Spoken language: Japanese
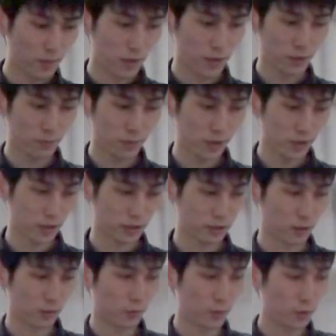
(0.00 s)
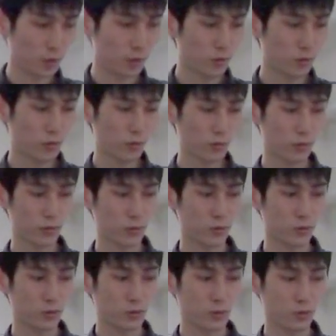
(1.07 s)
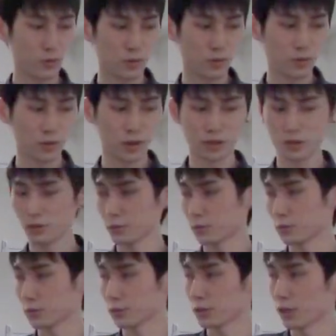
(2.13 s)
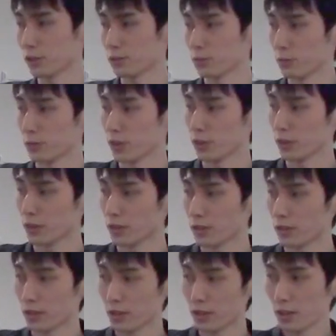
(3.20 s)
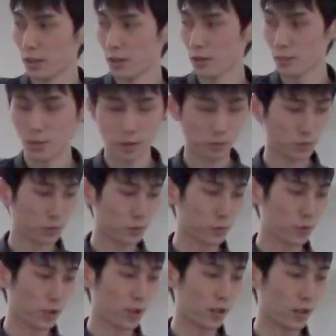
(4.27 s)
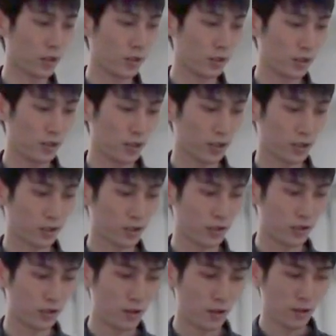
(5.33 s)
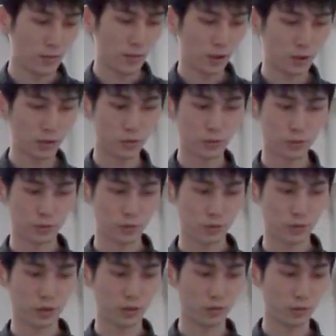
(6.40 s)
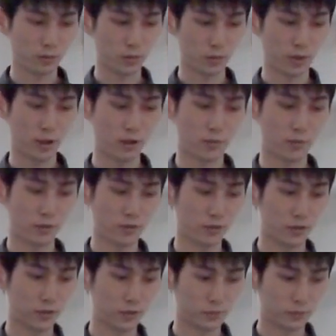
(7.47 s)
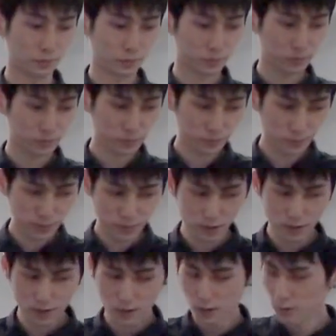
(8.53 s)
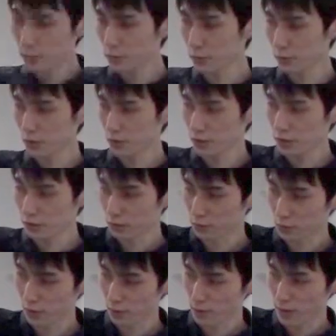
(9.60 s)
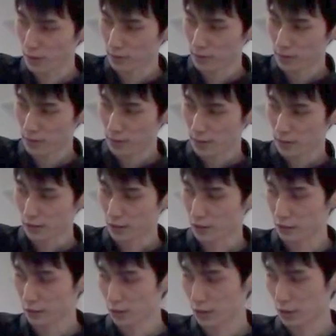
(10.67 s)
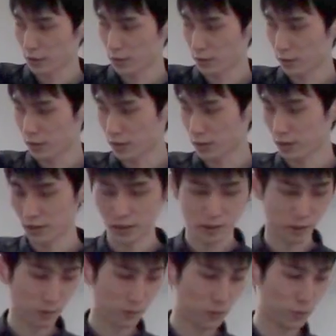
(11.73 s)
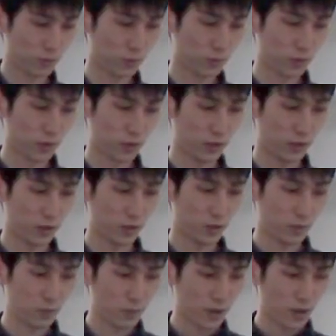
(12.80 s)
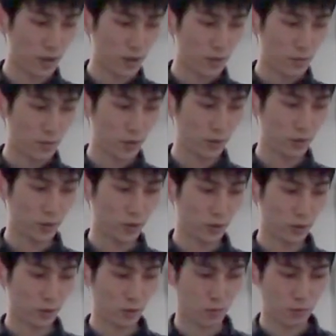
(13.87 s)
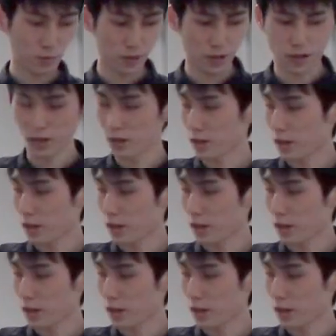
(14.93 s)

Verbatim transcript: 初めになんですけども、日本語文の解析をする際の問題には、語順の入れ替わりであったり、核要素の省略というものがあります。それですので、単純なかかり受けの解析だけでは不十分であって、陽元と、